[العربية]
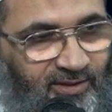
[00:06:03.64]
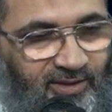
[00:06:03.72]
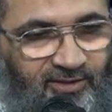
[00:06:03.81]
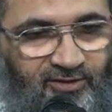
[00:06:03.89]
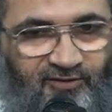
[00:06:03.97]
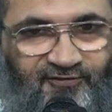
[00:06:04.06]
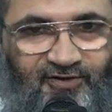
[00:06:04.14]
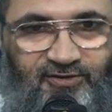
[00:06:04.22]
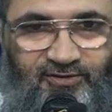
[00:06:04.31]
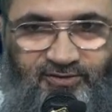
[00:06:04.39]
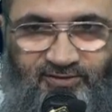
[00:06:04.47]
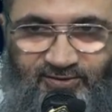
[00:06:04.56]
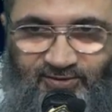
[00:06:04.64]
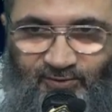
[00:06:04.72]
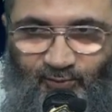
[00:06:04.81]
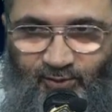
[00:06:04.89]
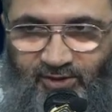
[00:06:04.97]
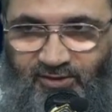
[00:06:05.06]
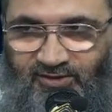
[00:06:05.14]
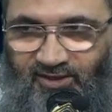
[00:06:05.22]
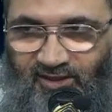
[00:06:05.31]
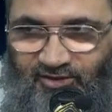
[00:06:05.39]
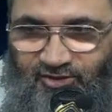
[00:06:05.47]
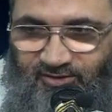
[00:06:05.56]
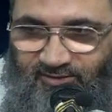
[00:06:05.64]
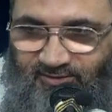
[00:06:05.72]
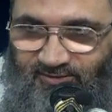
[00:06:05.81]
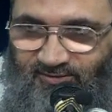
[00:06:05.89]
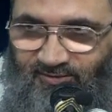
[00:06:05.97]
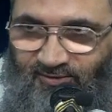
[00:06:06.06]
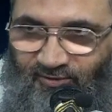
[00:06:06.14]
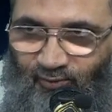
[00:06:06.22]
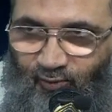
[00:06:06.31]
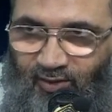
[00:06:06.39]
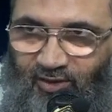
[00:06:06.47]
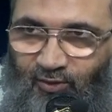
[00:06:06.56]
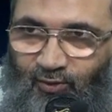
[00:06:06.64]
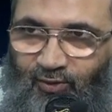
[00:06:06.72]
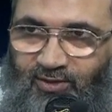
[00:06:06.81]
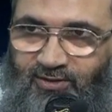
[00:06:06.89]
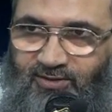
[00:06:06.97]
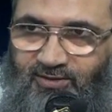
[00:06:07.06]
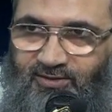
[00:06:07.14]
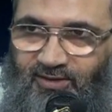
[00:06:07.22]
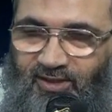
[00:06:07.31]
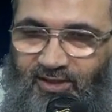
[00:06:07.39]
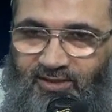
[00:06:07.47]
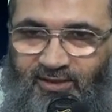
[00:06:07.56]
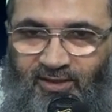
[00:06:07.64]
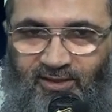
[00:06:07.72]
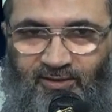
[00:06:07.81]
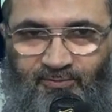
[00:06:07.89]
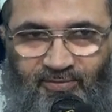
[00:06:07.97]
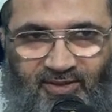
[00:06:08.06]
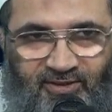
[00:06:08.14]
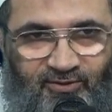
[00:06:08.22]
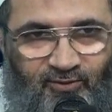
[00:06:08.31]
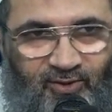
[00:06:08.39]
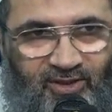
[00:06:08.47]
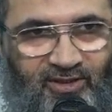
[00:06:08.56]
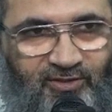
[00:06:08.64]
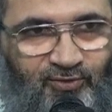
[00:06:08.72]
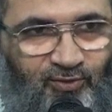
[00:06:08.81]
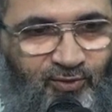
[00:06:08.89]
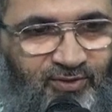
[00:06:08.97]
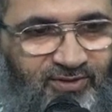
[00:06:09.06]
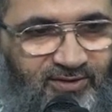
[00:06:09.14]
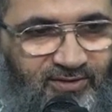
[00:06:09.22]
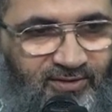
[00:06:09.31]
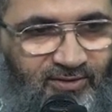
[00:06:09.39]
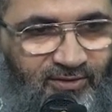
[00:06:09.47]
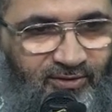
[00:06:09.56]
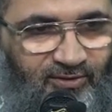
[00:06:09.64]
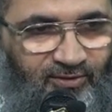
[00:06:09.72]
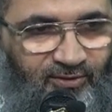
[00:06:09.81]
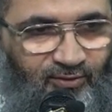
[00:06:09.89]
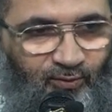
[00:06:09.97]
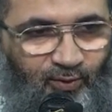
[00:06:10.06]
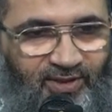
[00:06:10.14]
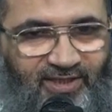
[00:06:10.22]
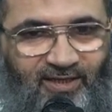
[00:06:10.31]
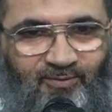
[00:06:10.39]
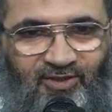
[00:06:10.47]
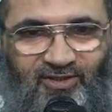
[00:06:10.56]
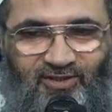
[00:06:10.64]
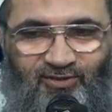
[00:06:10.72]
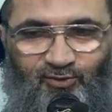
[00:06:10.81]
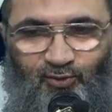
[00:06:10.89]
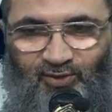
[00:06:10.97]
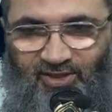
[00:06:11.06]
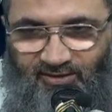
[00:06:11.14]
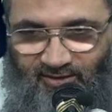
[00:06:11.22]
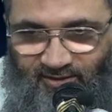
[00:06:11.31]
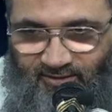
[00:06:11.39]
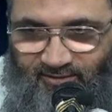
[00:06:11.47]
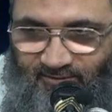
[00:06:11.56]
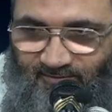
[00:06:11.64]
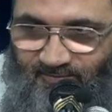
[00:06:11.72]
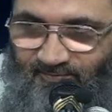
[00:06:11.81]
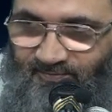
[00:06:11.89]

لانتفضت ولا ارتعشت ولا قلت هذا لا ينبغي ولا يجوز ودمي دون ذلك